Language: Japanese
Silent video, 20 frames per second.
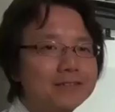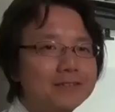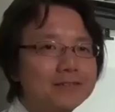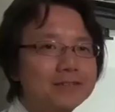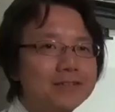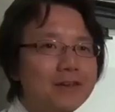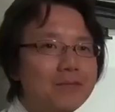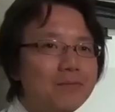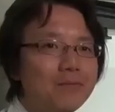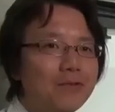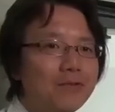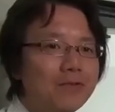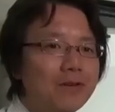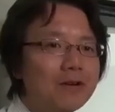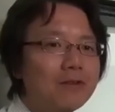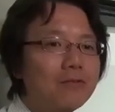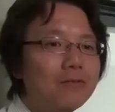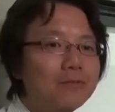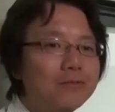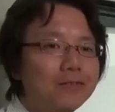の専門
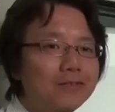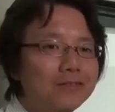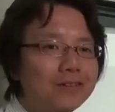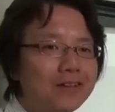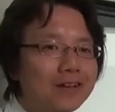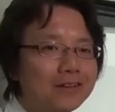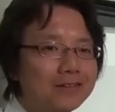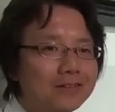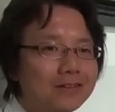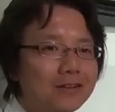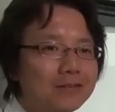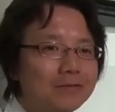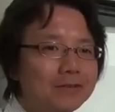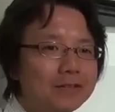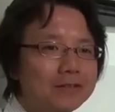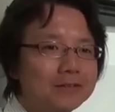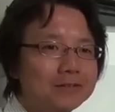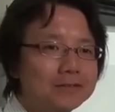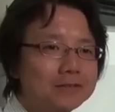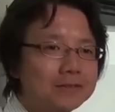は
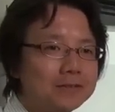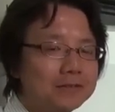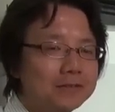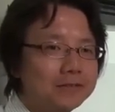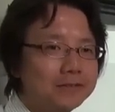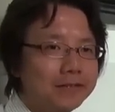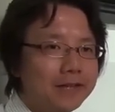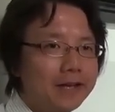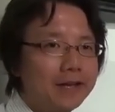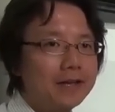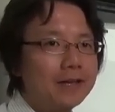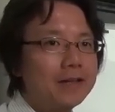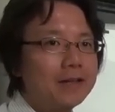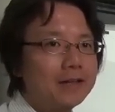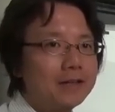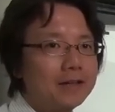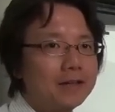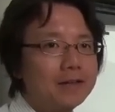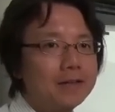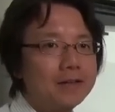コンピューターグラフィックスで、
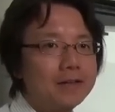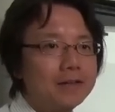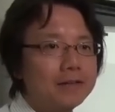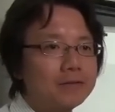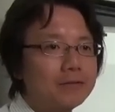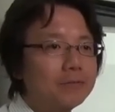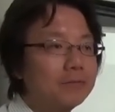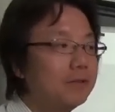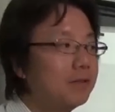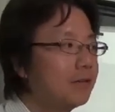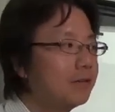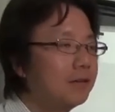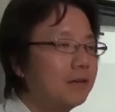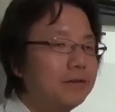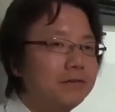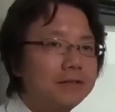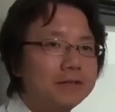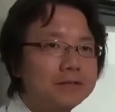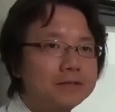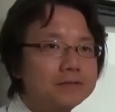えー、
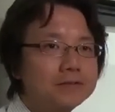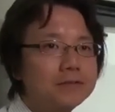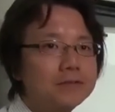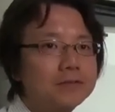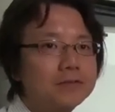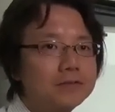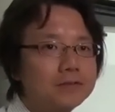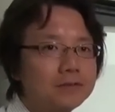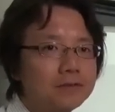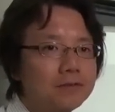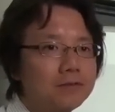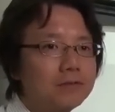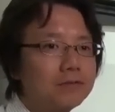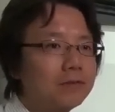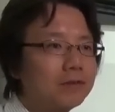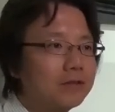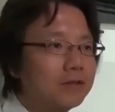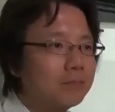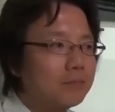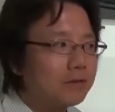コンピューターグラフィックスというと
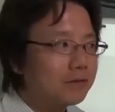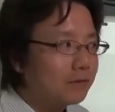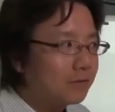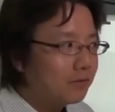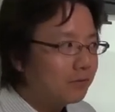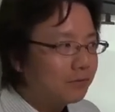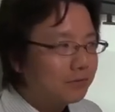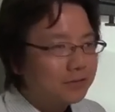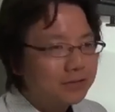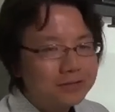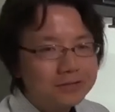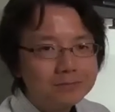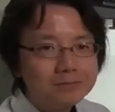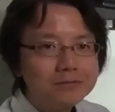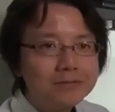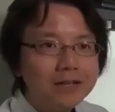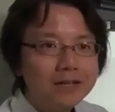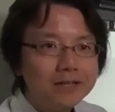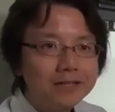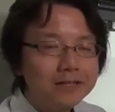こういったパソコンの
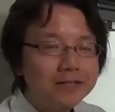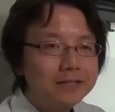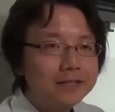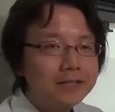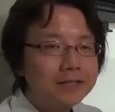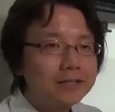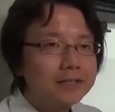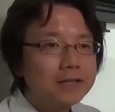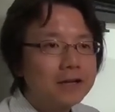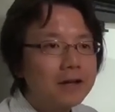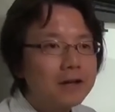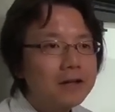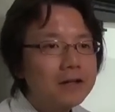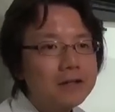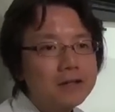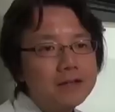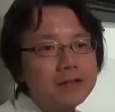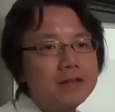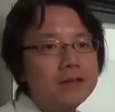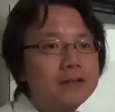ディスプレイに何か
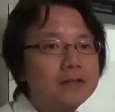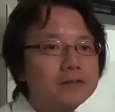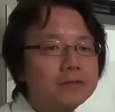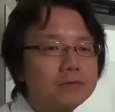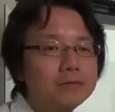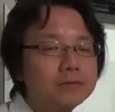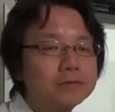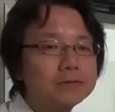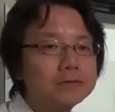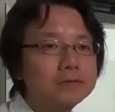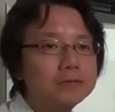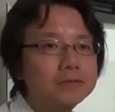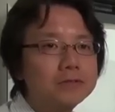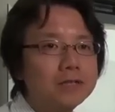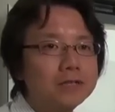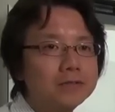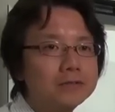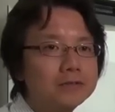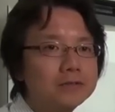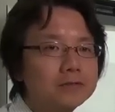映像を作っ
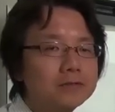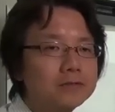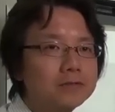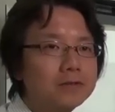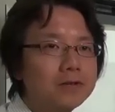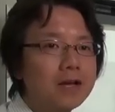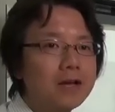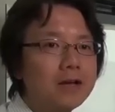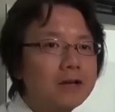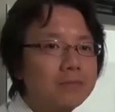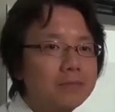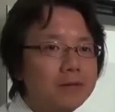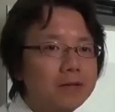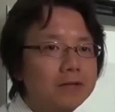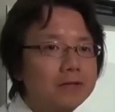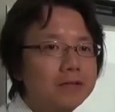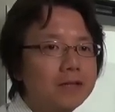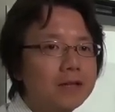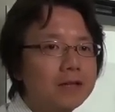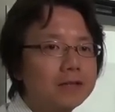たりすることが
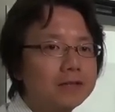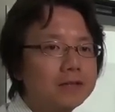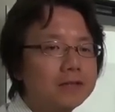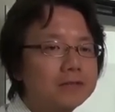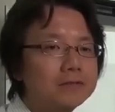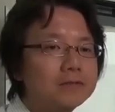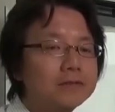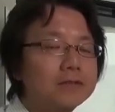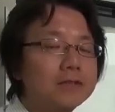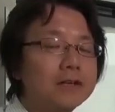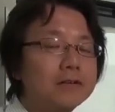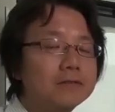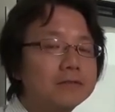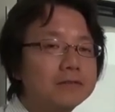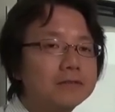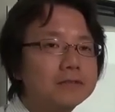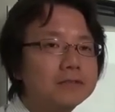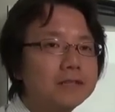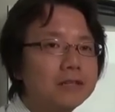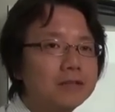メインな対象になるん
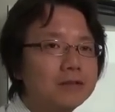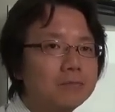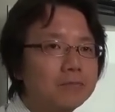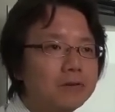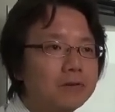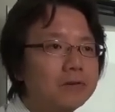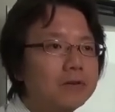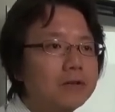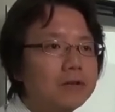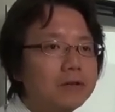ですけども